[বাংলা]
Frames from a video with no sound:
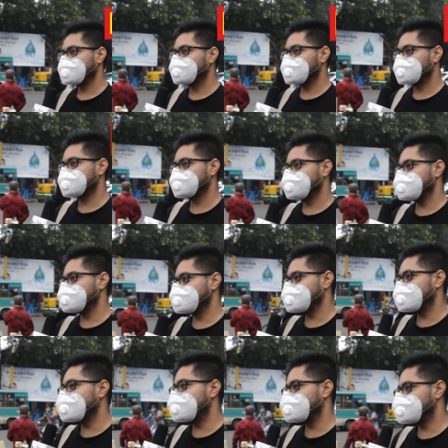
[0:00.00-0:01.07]
করতে হবে
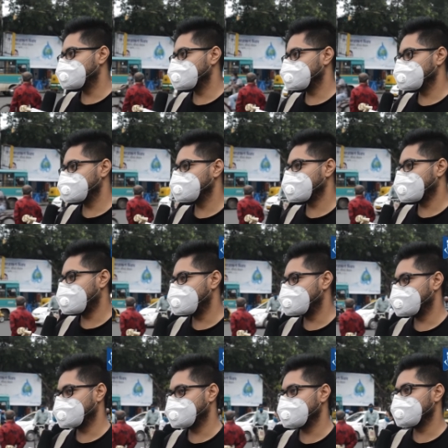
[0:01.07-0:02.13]
দা দুজন বউকে
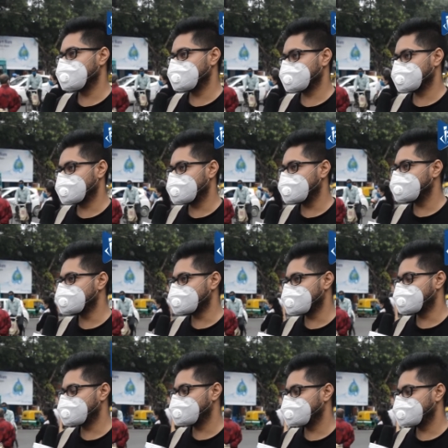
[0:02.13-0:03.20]
হ্যান্ডেল করতে গেলে চাপ
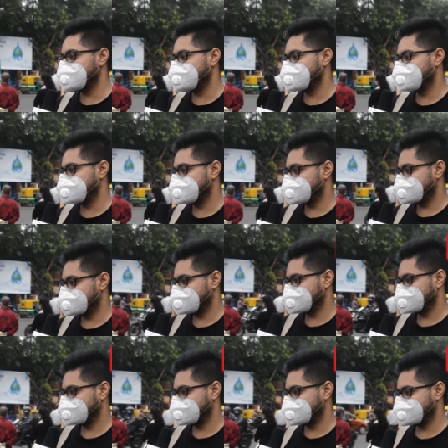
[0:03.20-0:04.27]
তো নিতেই হবে
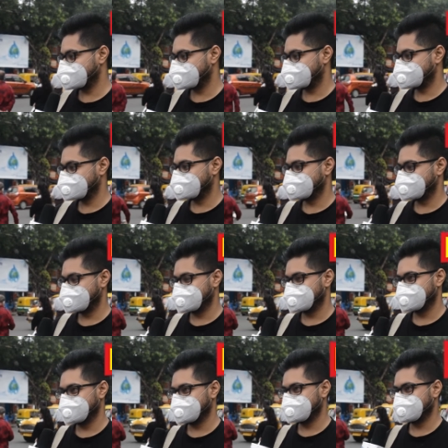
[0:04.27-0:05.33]
চাপ
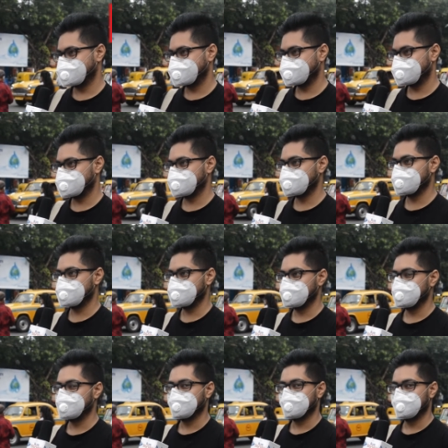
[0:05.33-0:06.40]
নিতে তুমি রাজি
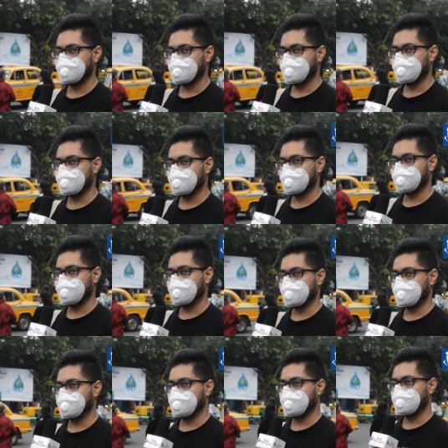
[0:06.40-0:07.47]
রিয়েল
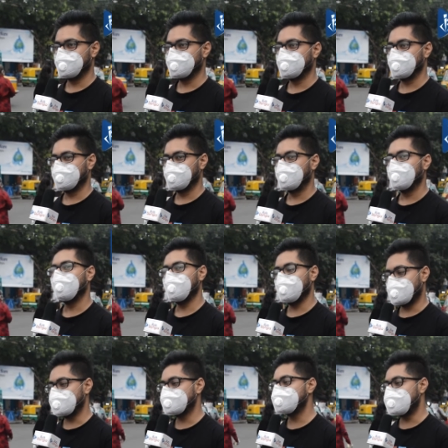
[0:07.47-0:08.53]
লাইফে হ্যাঁ
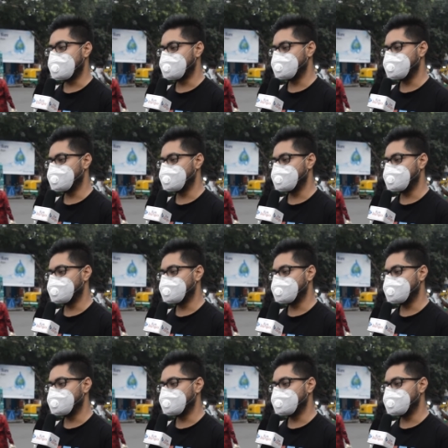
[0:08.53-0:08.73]
রাজি